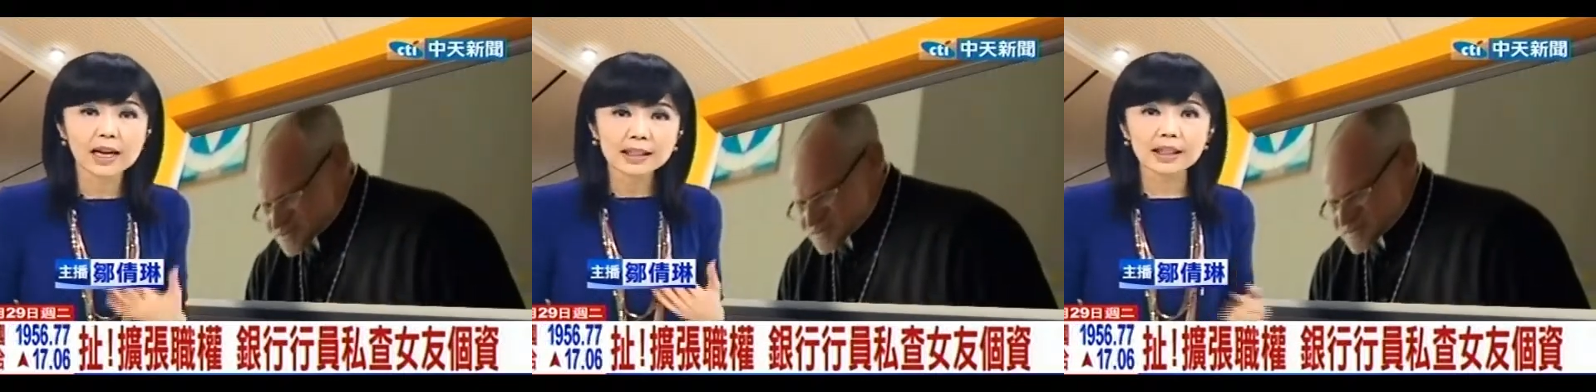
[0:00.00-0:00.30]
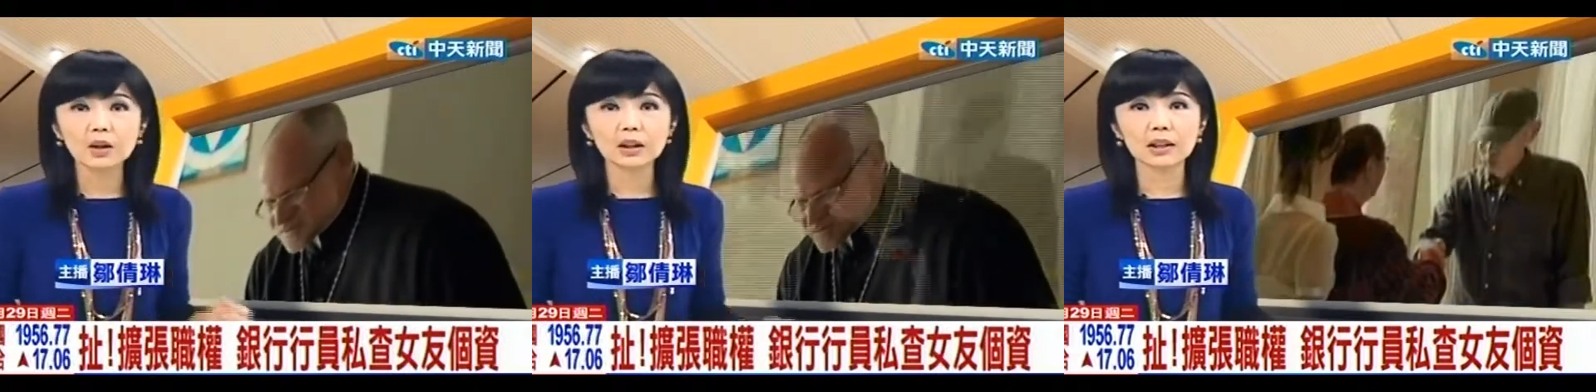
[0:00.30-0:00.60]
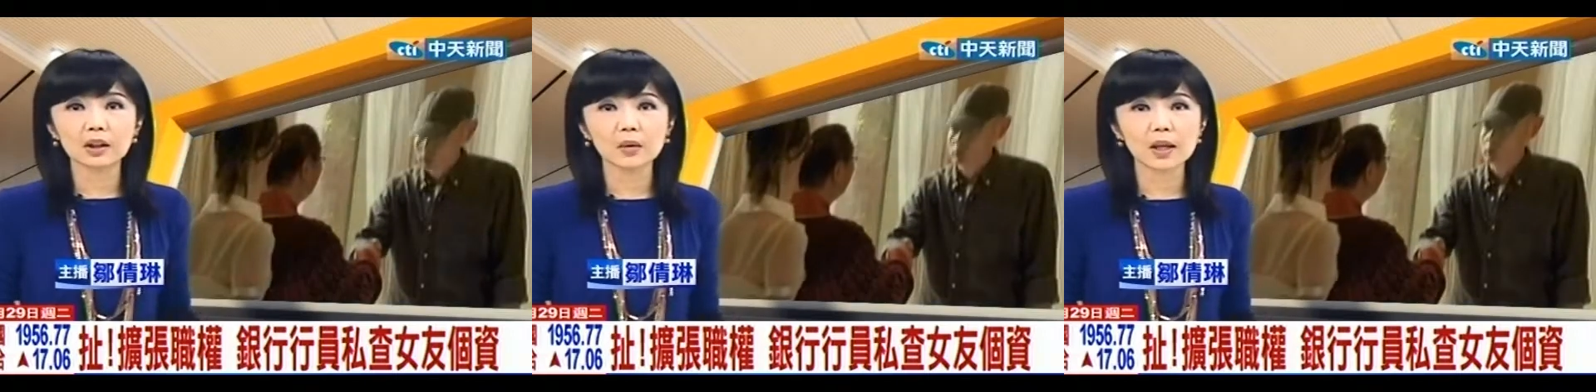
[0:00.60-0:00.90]
结果呢，
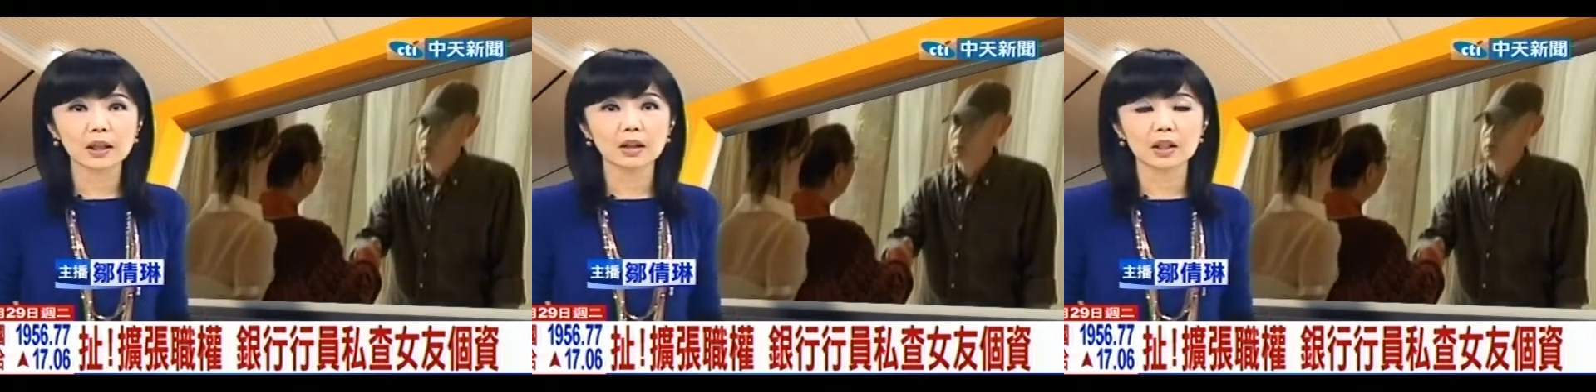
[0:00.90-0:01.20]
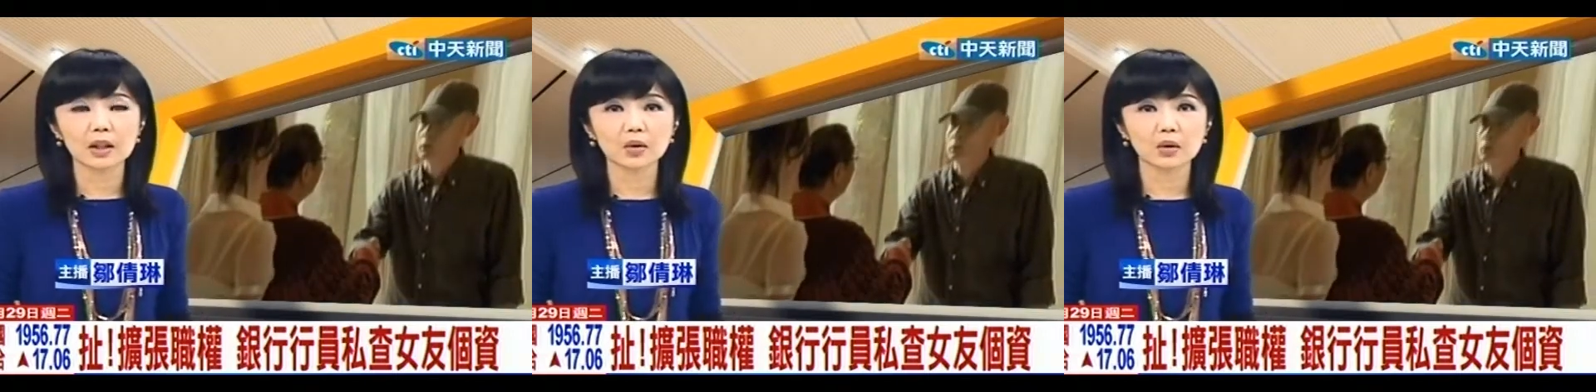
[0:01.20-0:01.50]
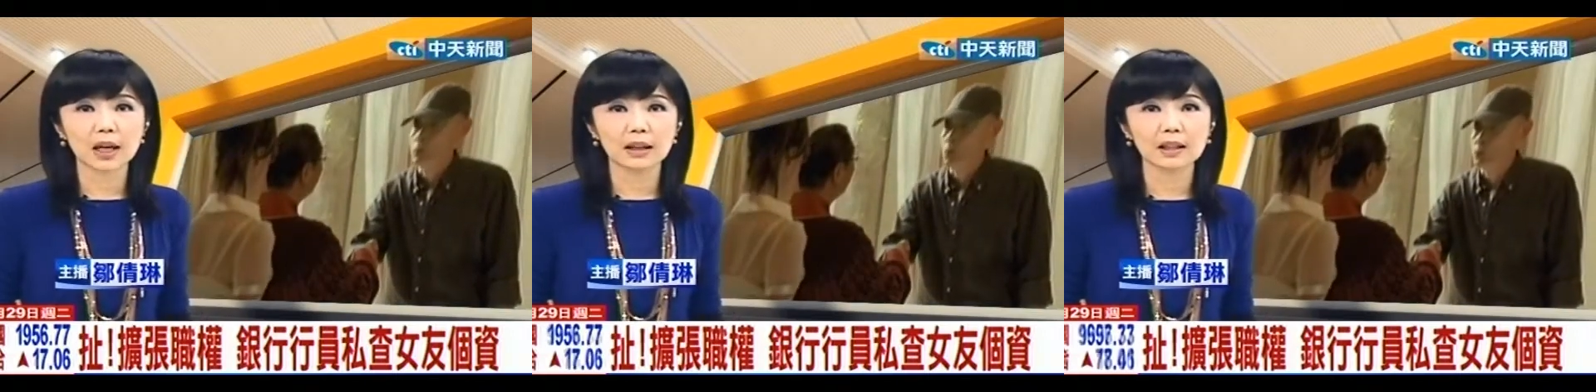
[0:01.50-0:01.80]
有一位小姐
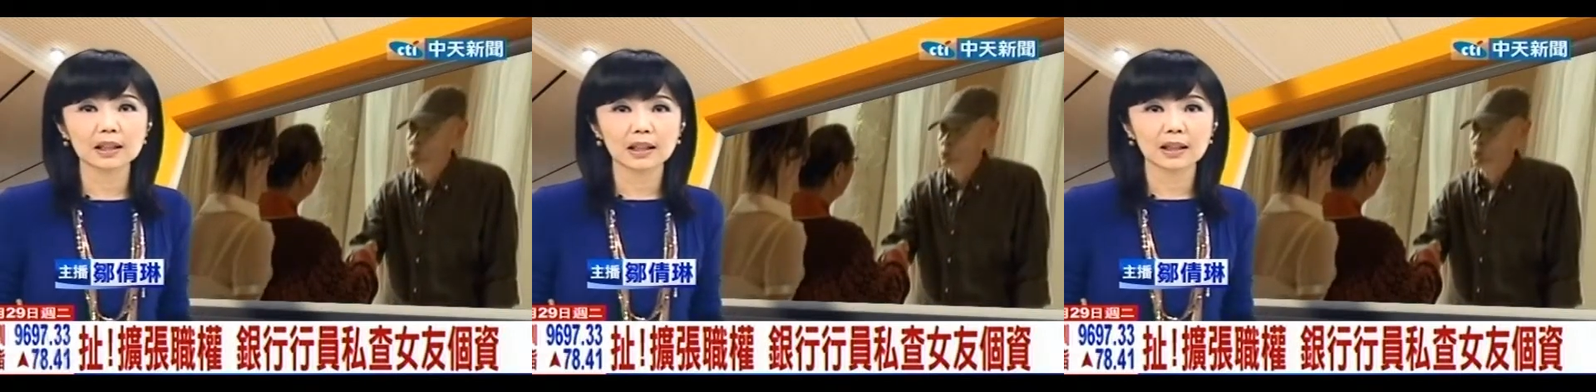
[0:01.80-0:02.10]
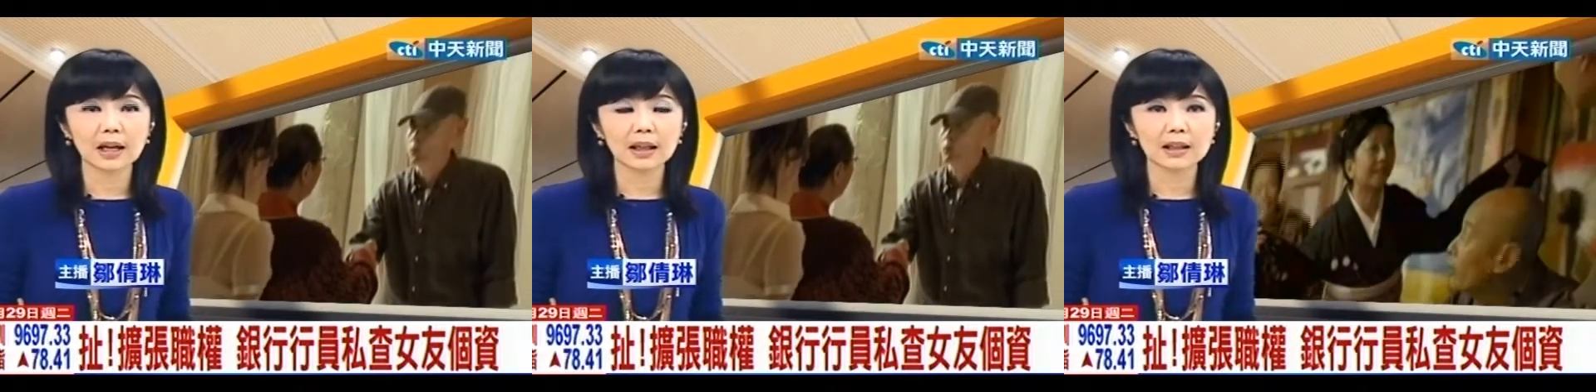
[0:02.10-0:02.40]
说，两年前她